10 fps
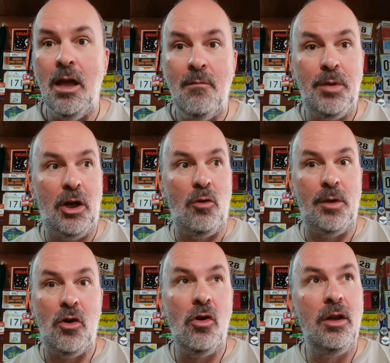pero a lo
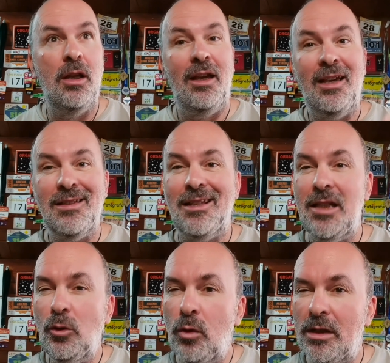mejor esa
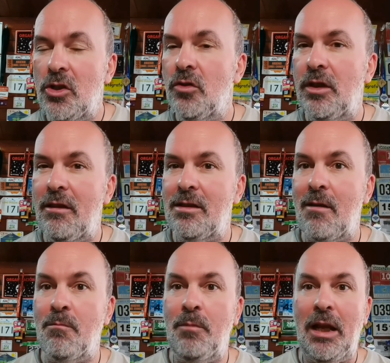situación de
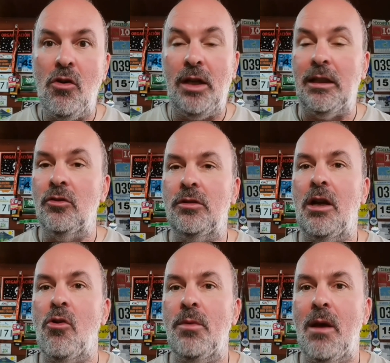desempleo que tanto te
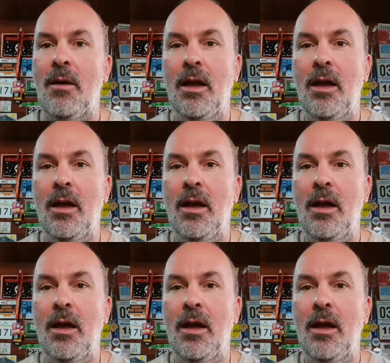agobiaba